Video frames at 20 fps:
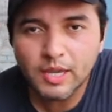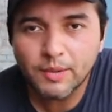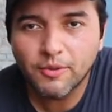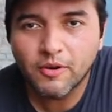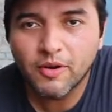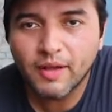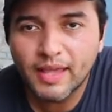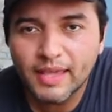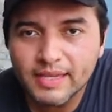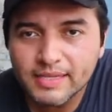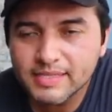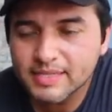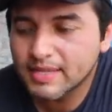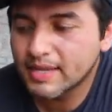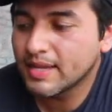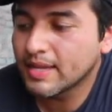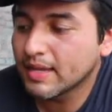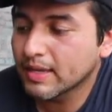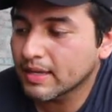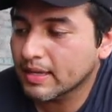llevo
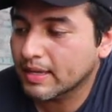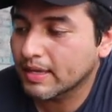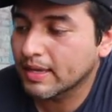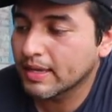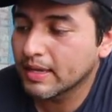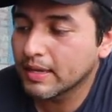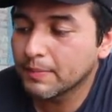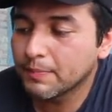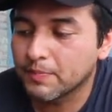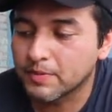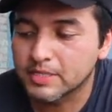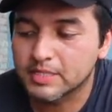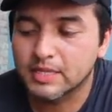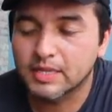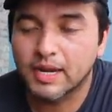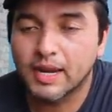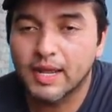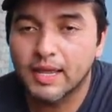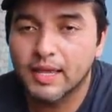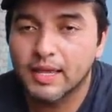esta que pues
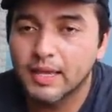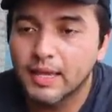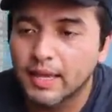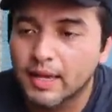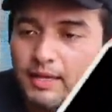trae